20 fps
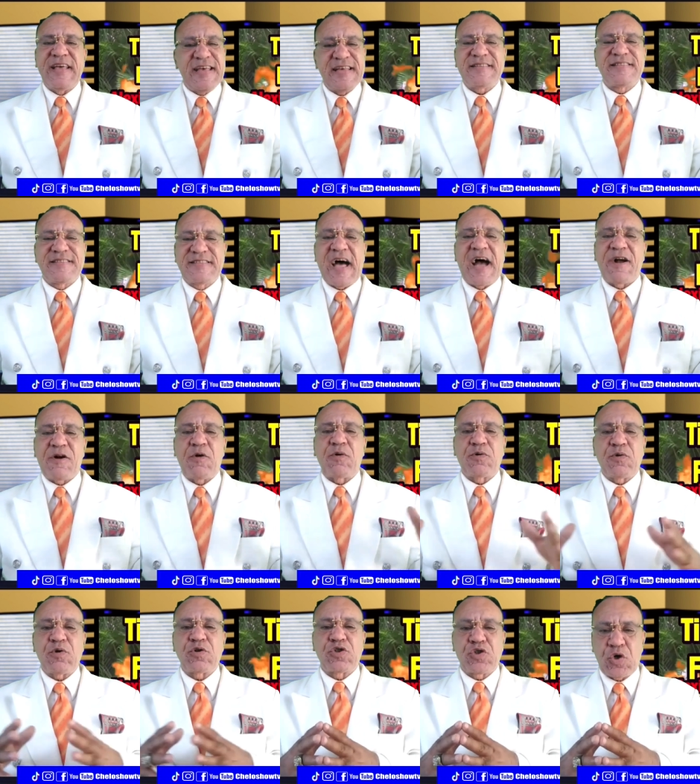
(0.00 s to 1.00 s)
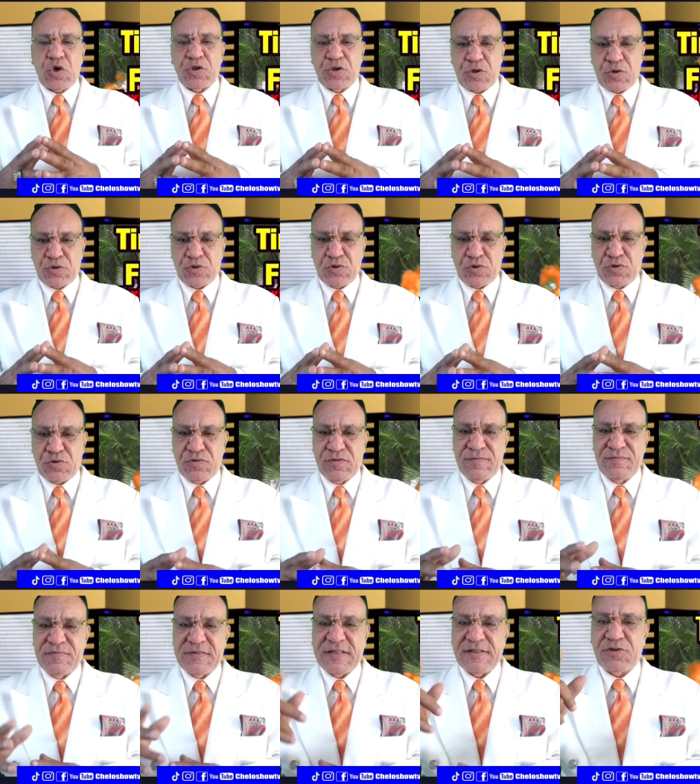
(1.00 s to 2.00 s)
está con nosotros.
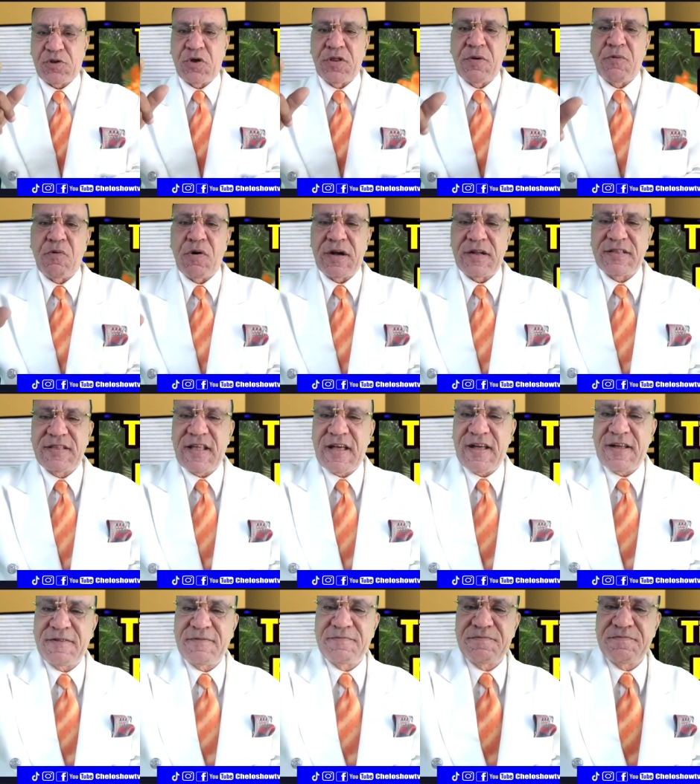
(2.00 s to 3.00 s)
Estoy de vuelta.